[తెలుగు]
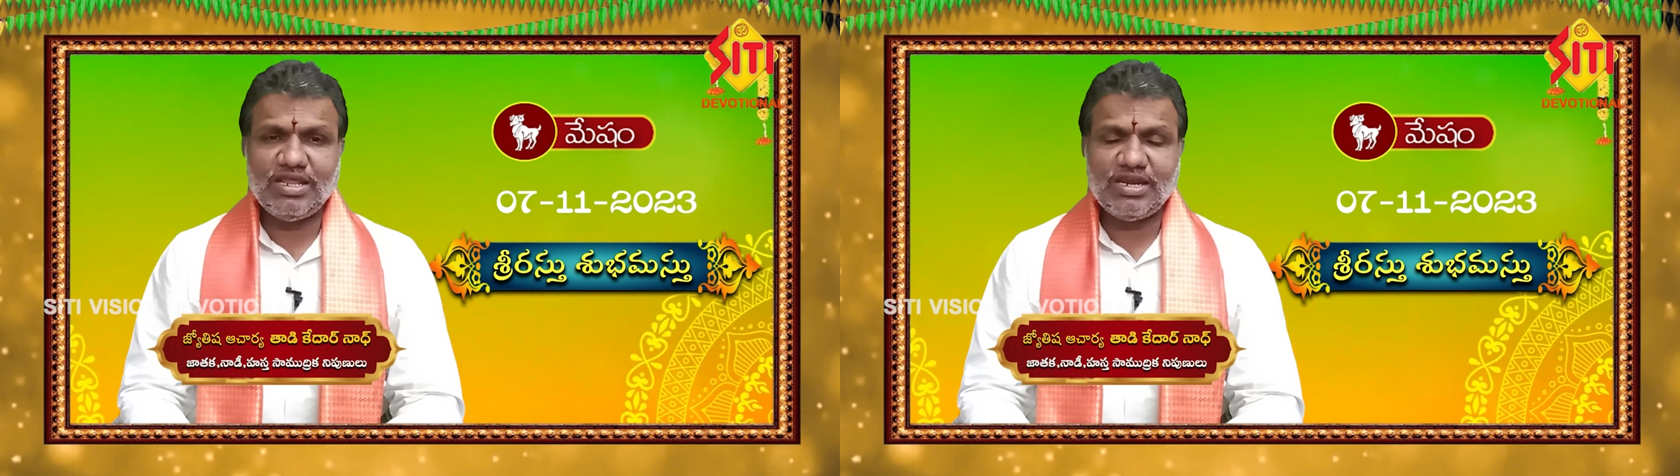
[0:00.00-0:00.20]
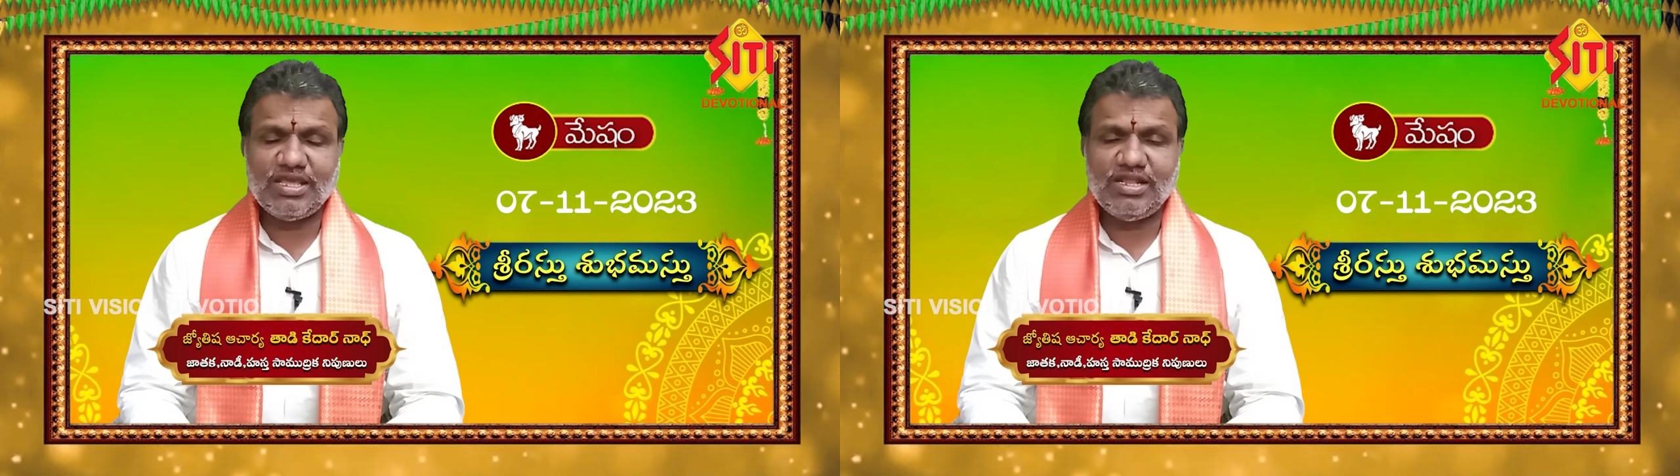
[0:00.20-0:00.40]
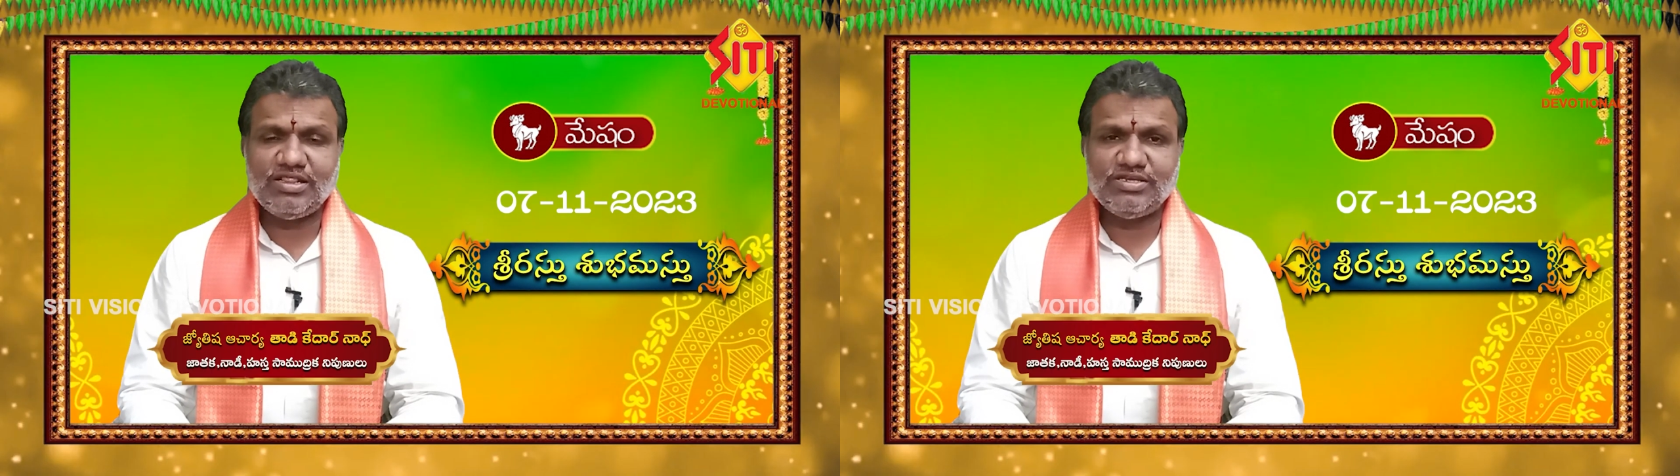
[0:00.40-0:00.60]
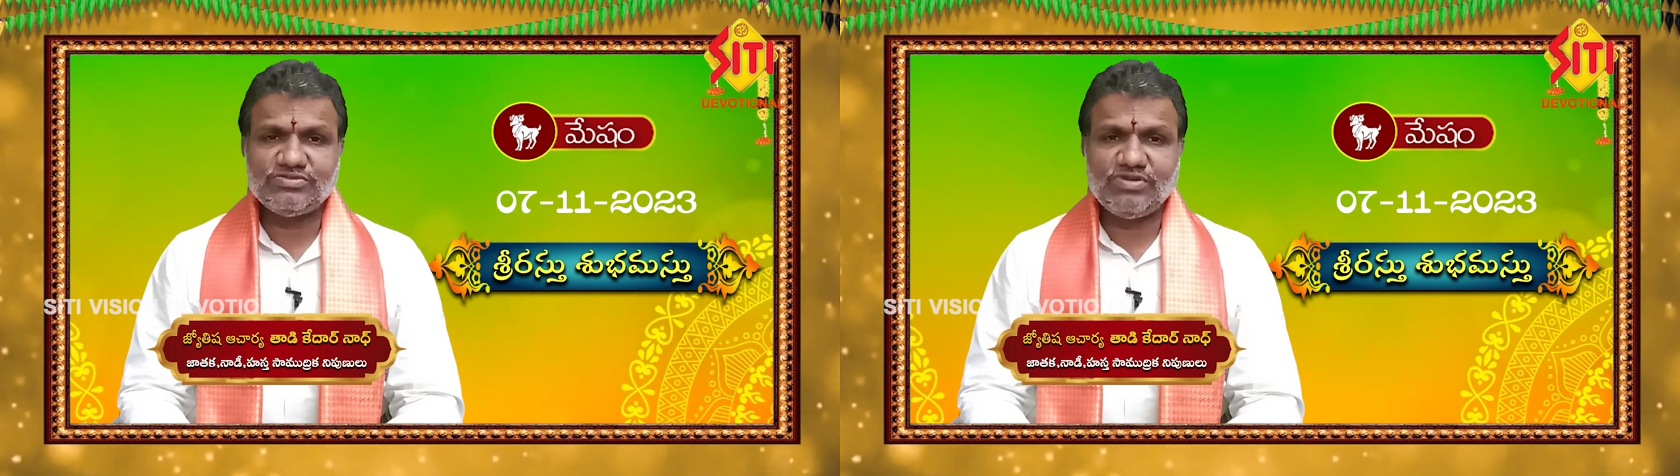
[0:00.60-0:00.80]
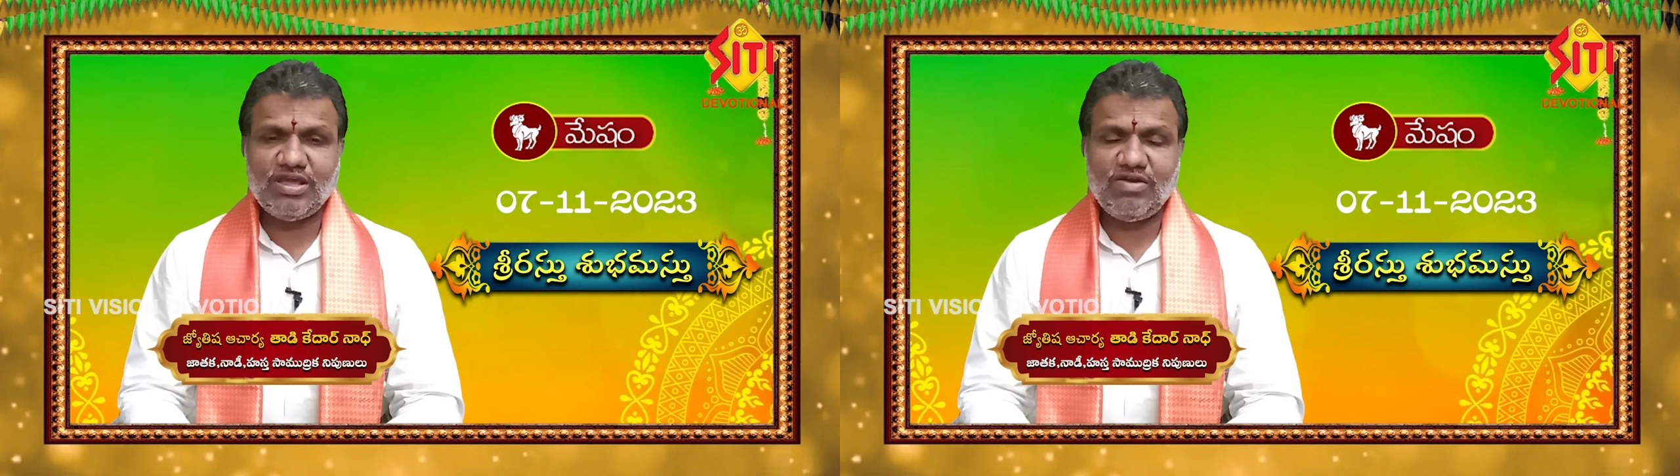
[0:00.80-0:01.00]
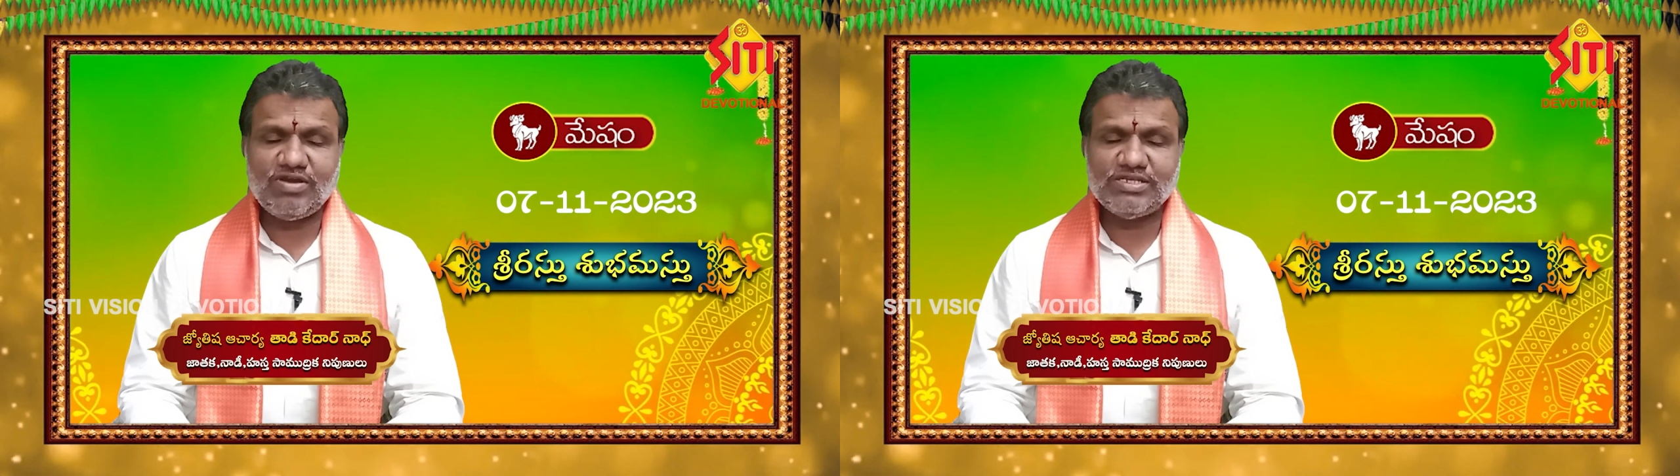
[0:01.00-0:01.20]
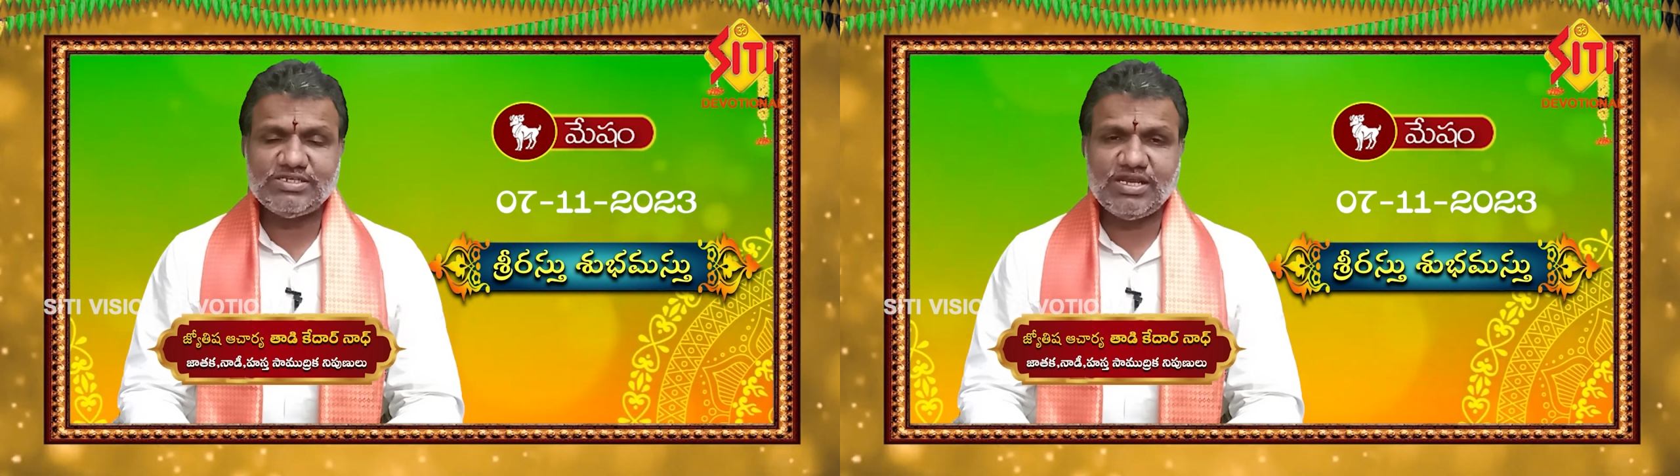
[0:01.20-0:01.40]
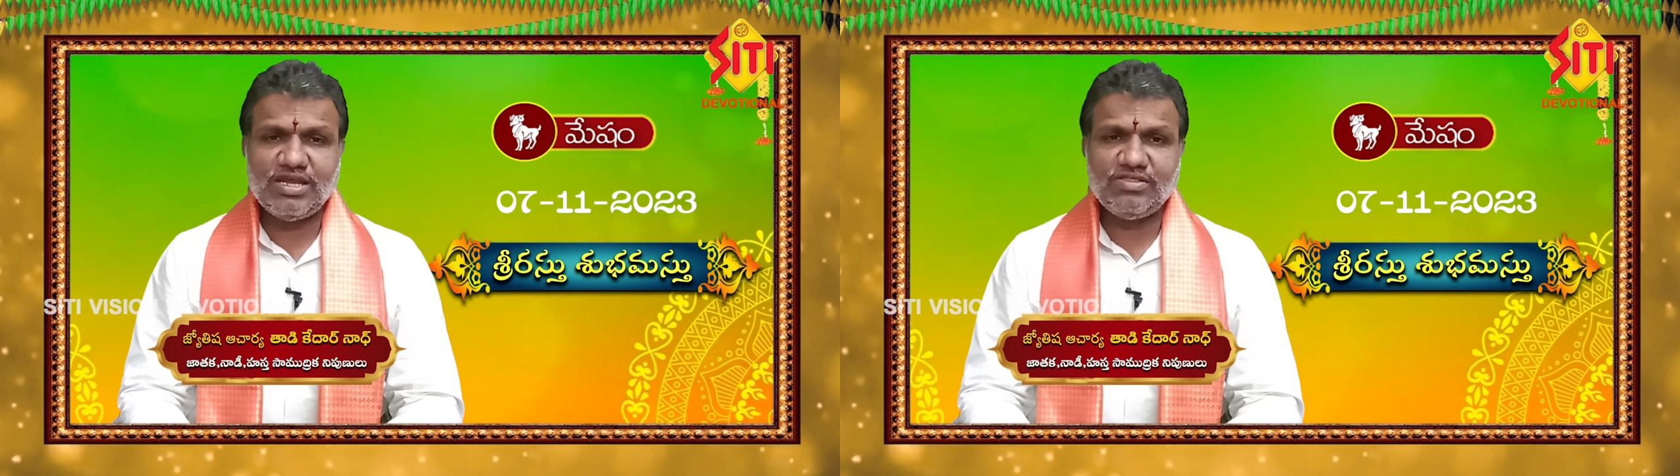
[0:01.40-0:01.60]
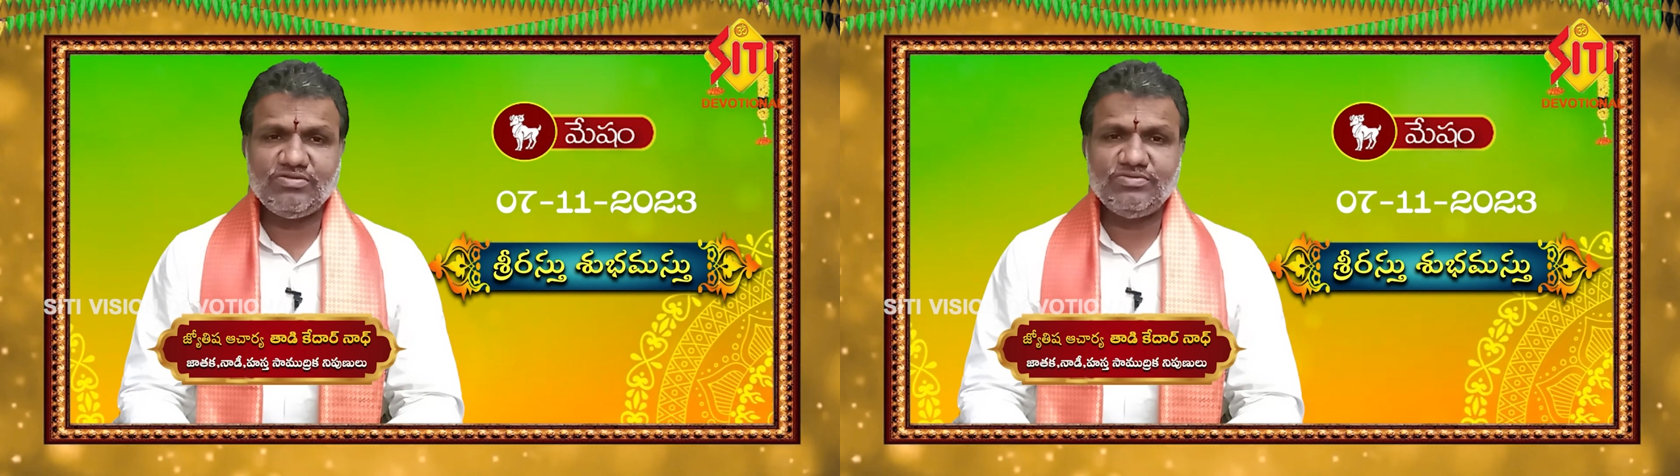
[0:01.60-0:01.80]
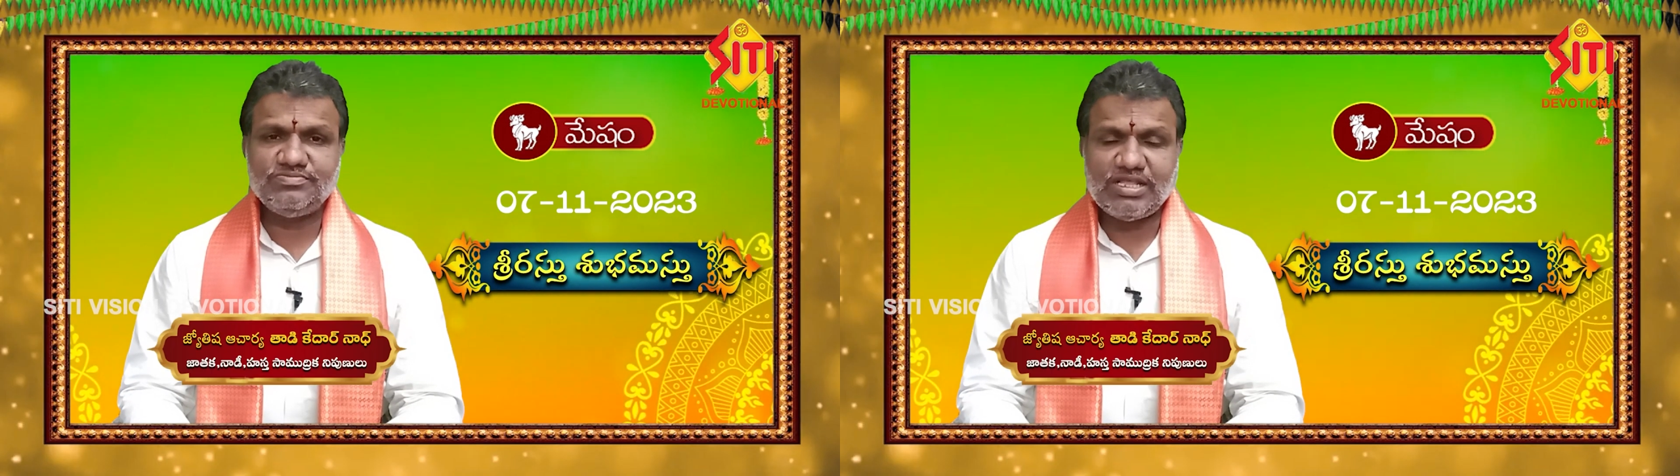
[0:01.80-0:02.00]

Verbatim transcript: నిర్ణయాలు తీసుకునే అవకాశం కలదు